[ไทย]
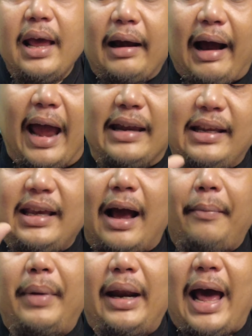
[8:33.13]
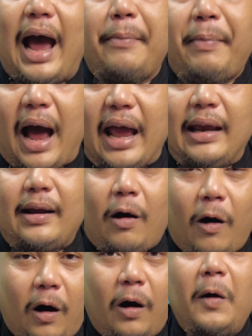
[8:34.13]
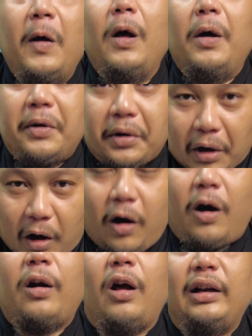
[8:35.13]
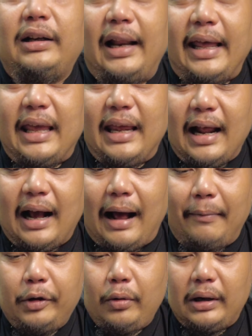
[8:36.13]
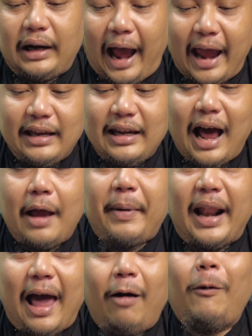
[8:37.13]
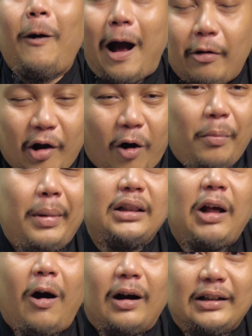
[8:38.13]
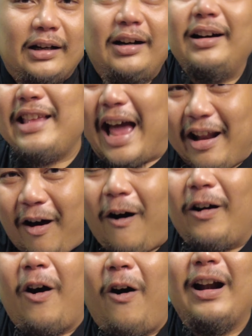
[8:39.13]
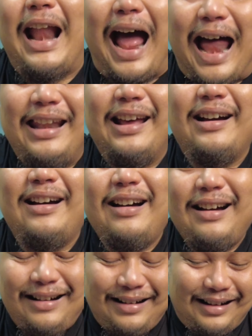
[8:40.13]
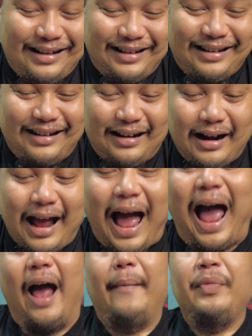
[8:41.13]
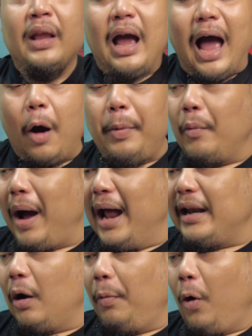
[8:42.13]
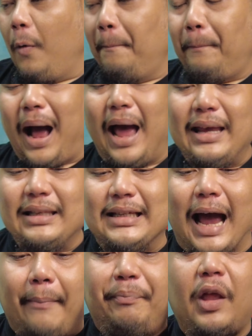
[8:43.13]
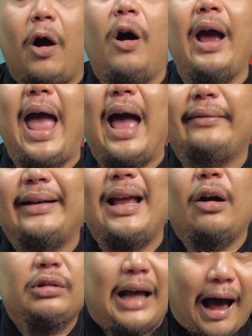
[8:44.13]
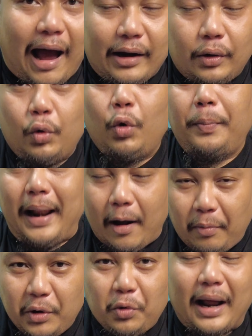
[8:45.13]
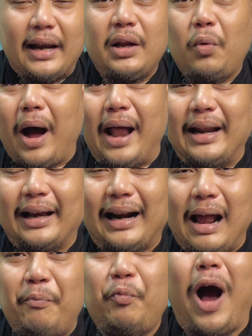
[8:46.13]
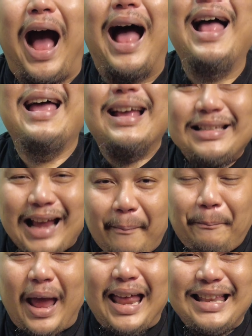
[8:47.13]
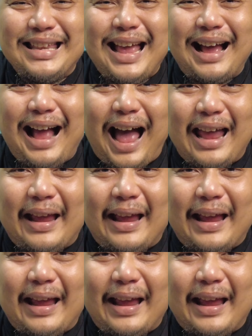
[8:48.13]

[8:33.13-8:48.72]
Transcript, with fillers: ใครที่ยังไม่ได้ไปก็รอรอตลีนะครับ ส่วนใครที่ได้ไปแล้วก็เอาน้องมาต่อเถอะ อย่าดองน้องนานเด้อเอออ่ะเอาเป็นว่าเดี๋ยวผมไปจับน้องแอเรียลถ่ายรูปแล้วมาดูกันดีกว่านะครับ ว่าจะเป็นยังไง